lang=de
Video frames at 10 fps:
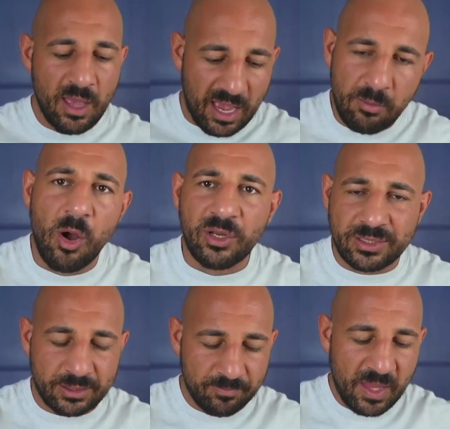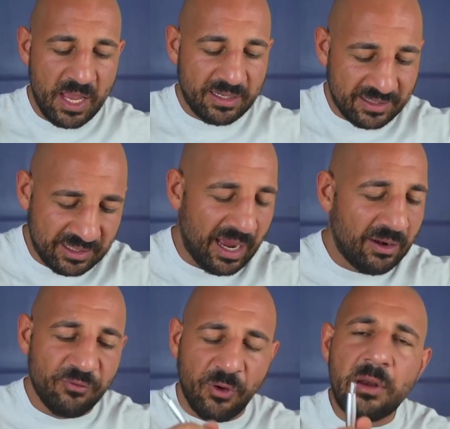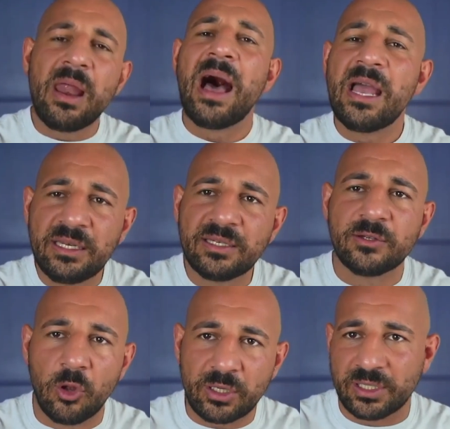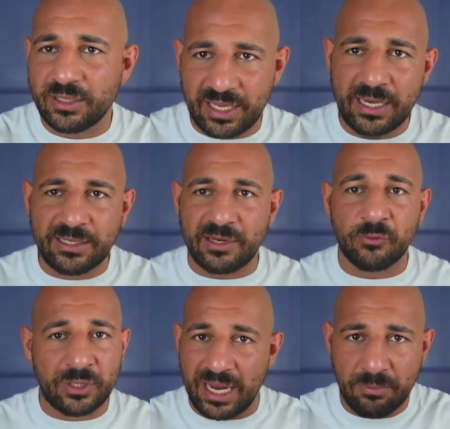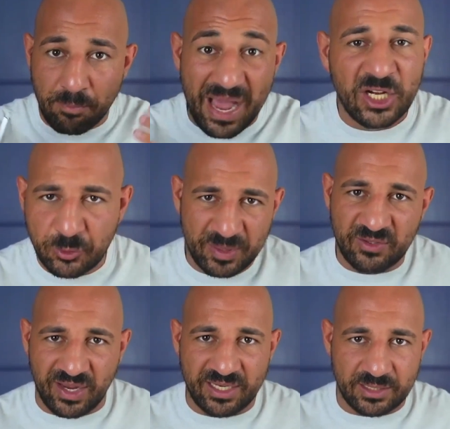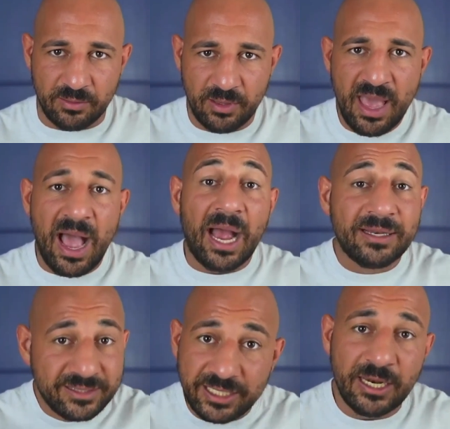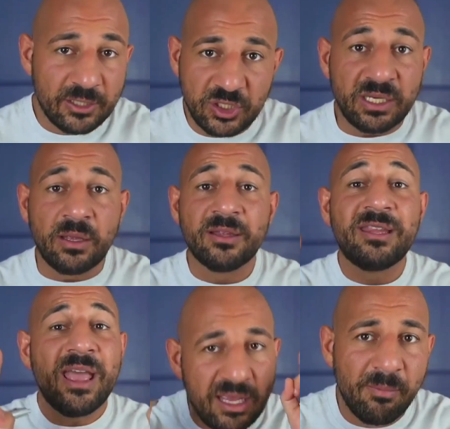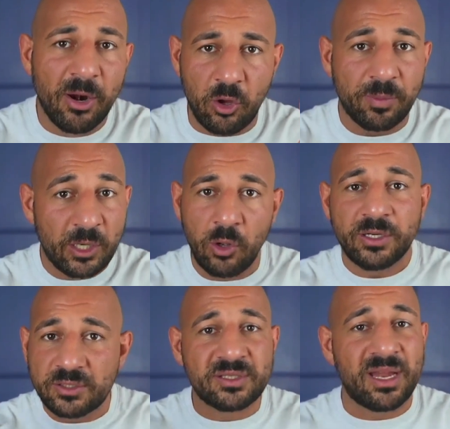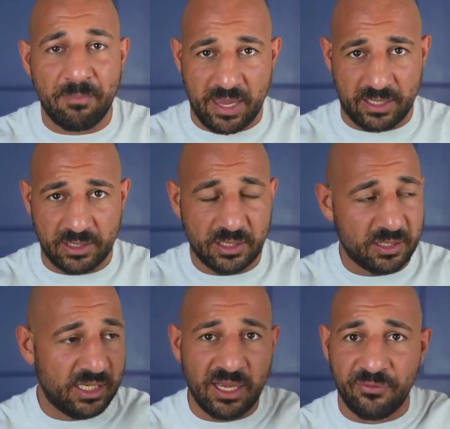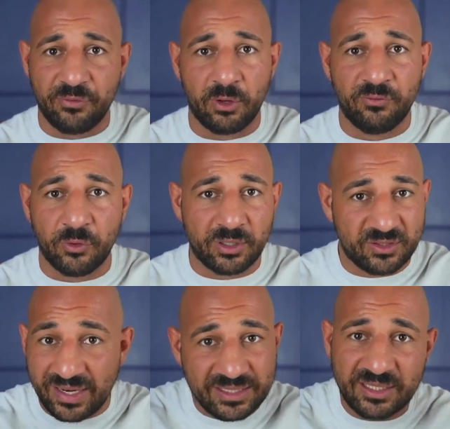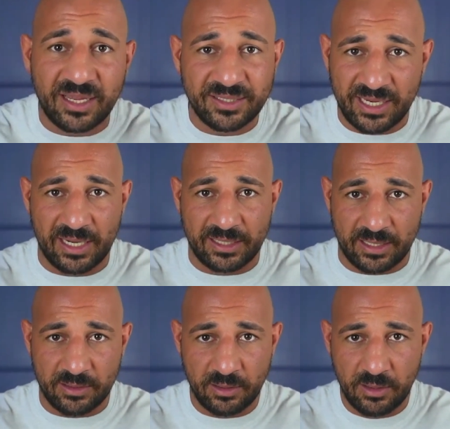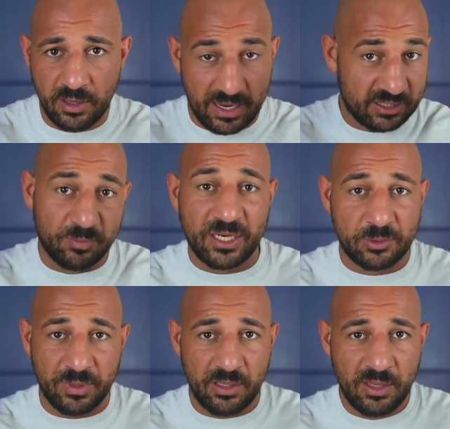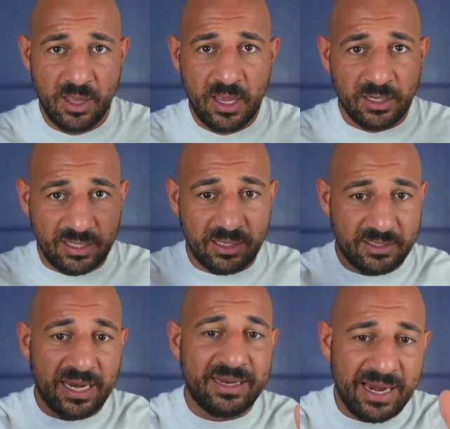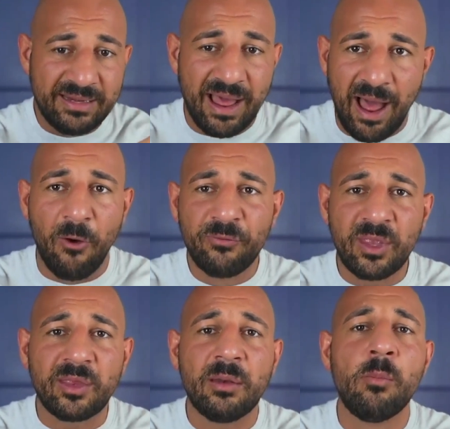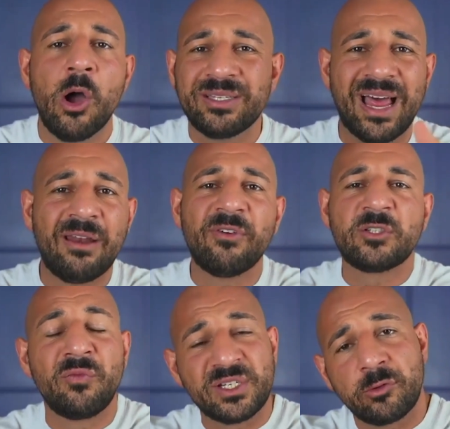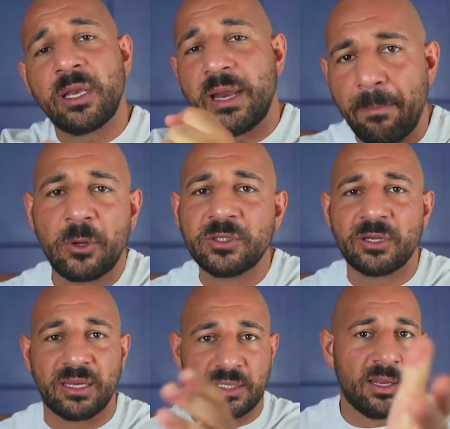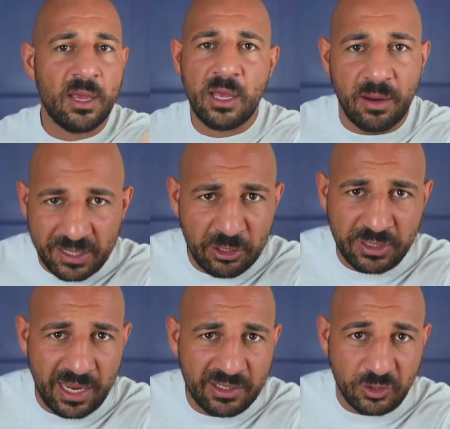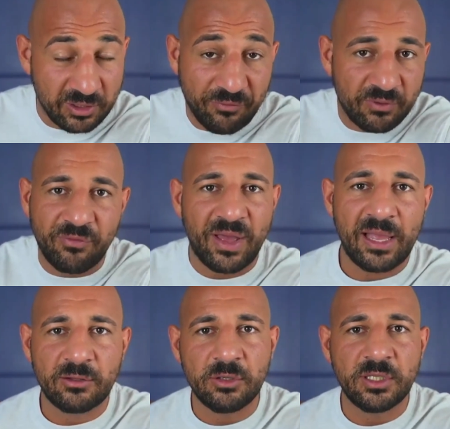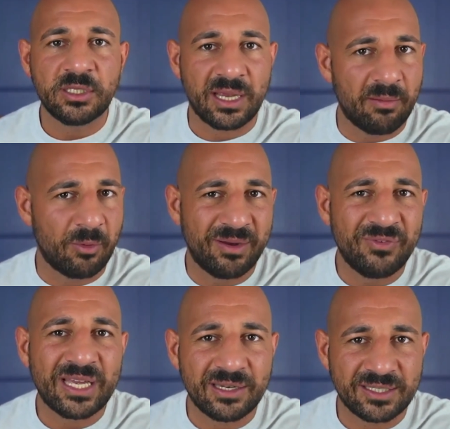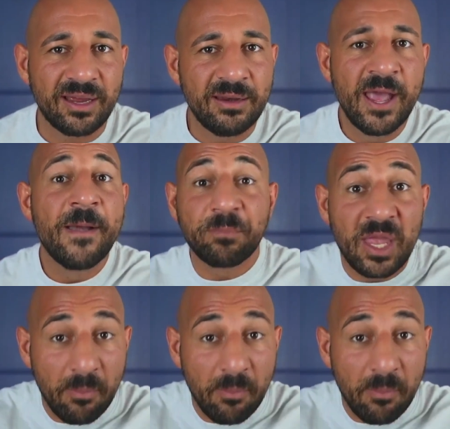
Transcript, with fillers: Ein Mois, der sich dann von all diesen Leuten getrennt hat, wo dann beispielsweise ein Sinan G, der immer noch mit Leuten zusammenhängt, die er von vor 20, 30 Jahren kennt, als Beispiel. Der, der dann da auftritt, den Mois einfach so versucht, in den Abgrund zu reißen. Da macht ihr euch keine Sorgen, da, da, fragt ihr euch nicht, ja, Moment, wie kann das sein? Da